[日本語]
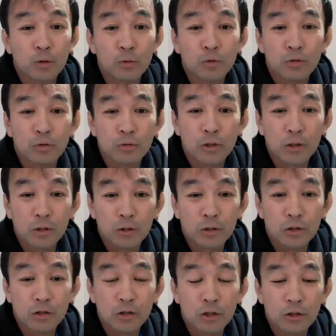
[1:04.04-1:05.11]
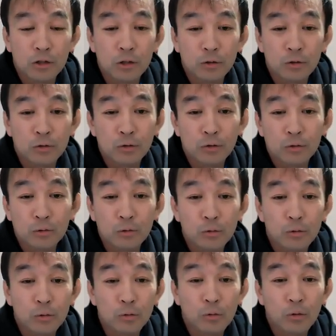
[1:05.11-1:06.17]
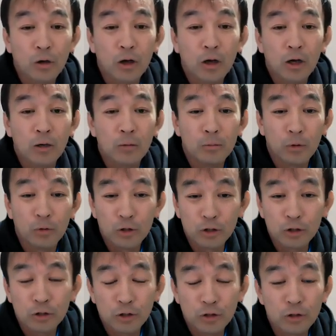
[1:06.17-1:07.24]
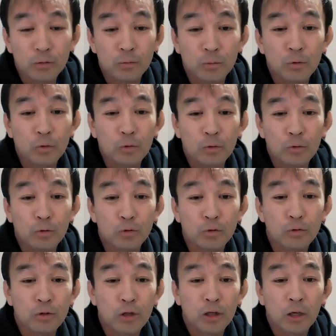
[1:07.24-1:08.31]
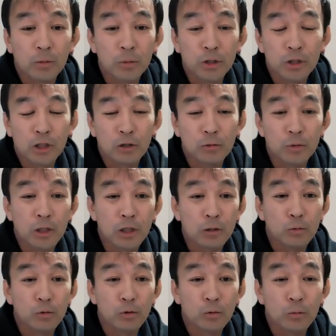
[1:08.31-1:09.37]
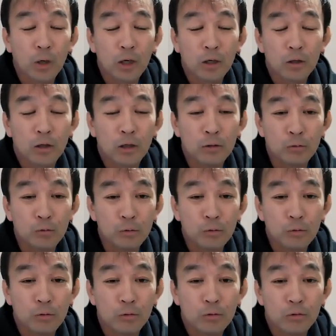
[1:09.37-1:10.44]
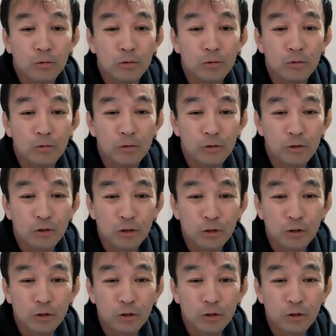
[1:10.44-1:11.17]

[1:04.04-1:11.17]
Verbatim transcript: 途中で挫折することとか、私自身も途中でやめちゃうみたいなことは全